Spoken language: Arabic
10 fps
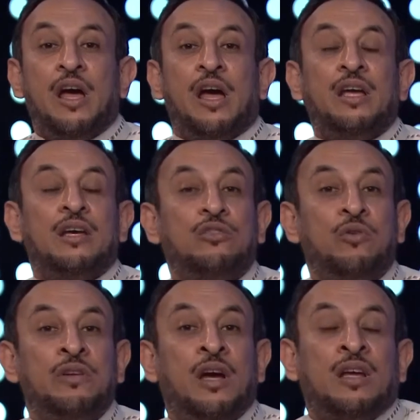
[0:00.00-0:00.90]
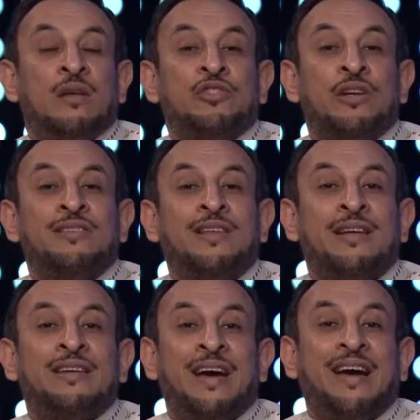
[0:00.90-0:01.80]
هي الدنيا احنا مش هنقدر
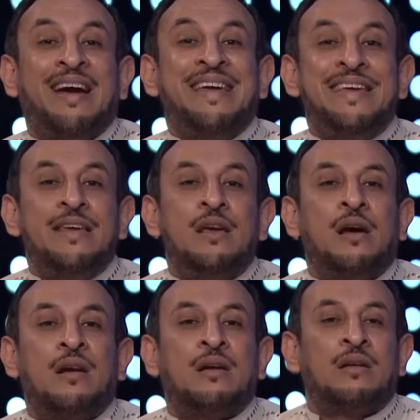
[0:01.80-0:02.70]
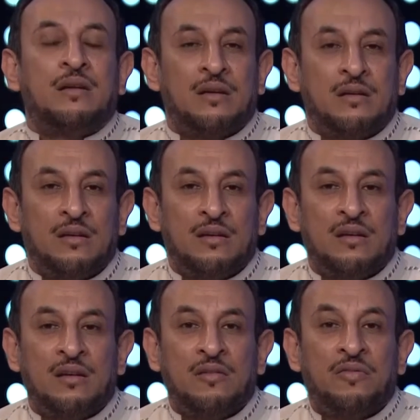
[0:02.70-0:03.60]
نغير
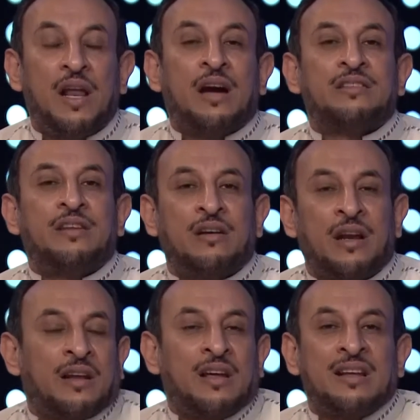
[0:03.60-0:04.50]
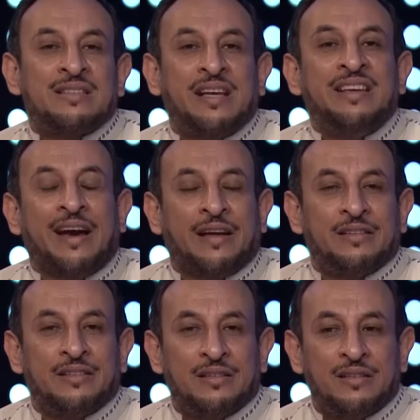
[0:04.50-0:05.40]
في الاقدار هنغيرها ازاي يعني
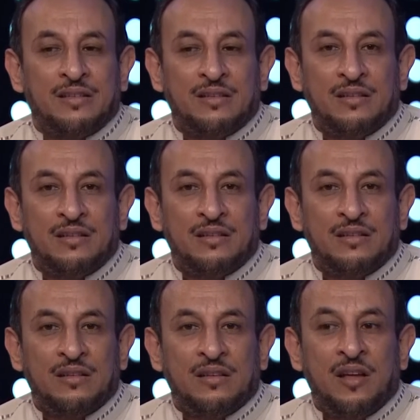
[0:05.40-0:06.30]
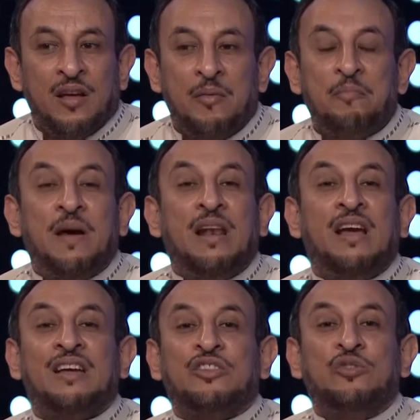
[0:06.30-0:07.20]

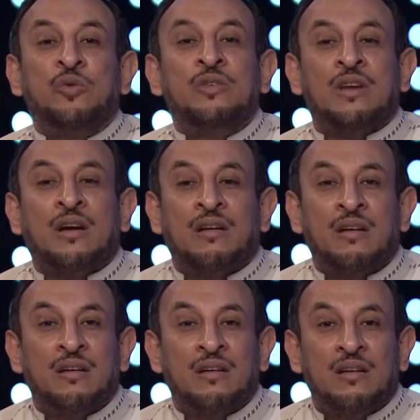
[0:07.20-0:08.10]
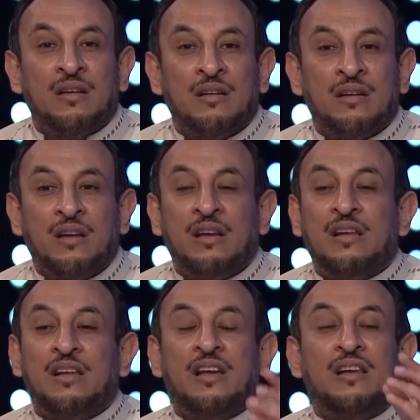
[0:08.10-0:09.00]
بلايا الدنيا
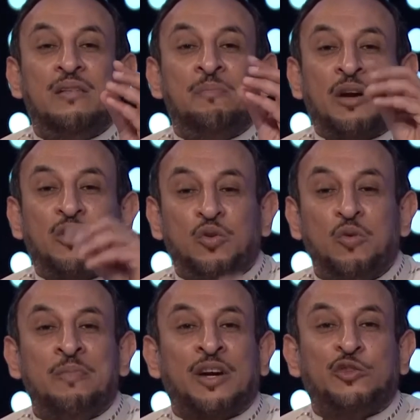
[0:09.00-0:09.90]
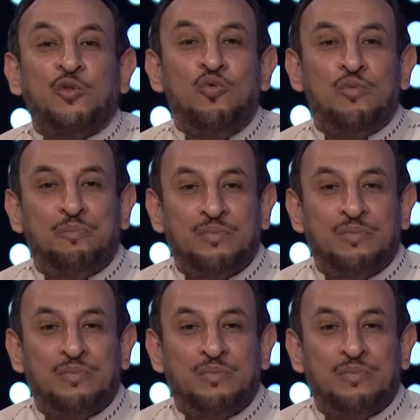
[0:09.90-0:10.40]
المكتوب مكتوب